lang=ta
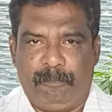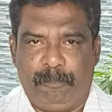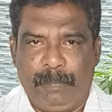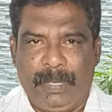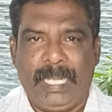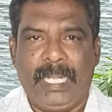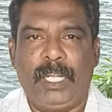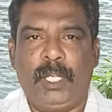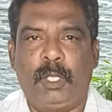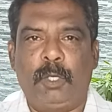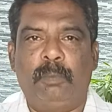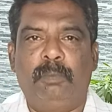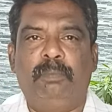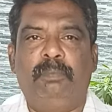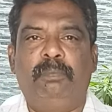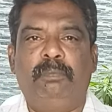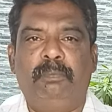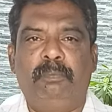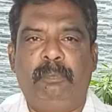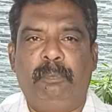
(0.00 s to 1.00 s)
மீண்டும்
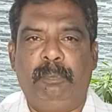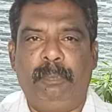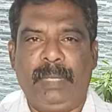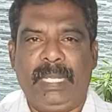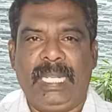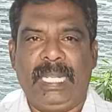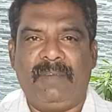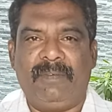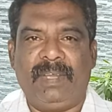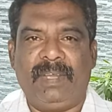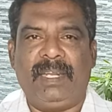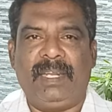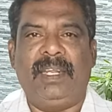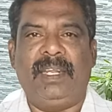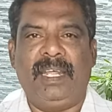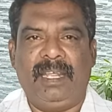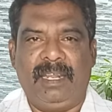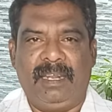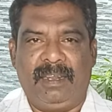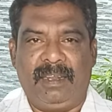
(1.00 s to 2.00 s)
மீனவன்
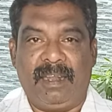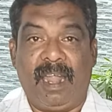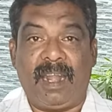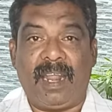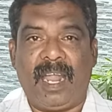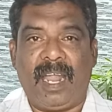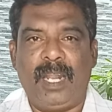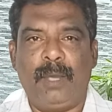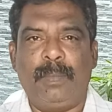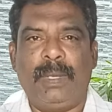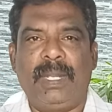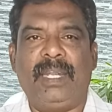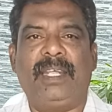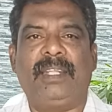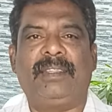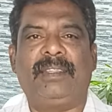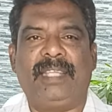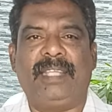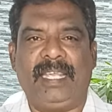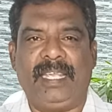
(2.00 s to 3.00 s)

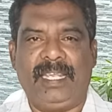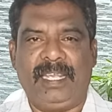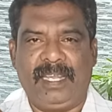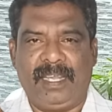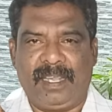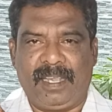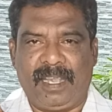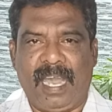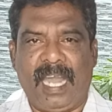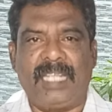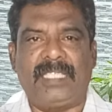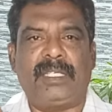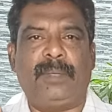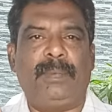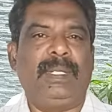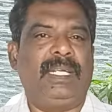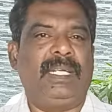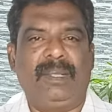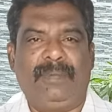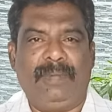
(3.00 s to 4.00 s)
நாடாளுமன்றத்தை கால்
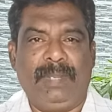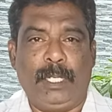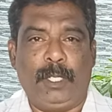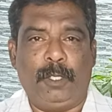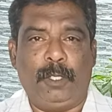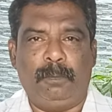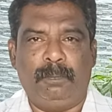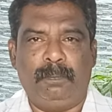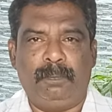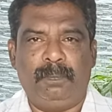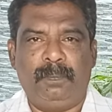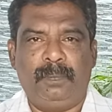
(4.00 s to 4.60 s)
சமட்ட வேண்டும்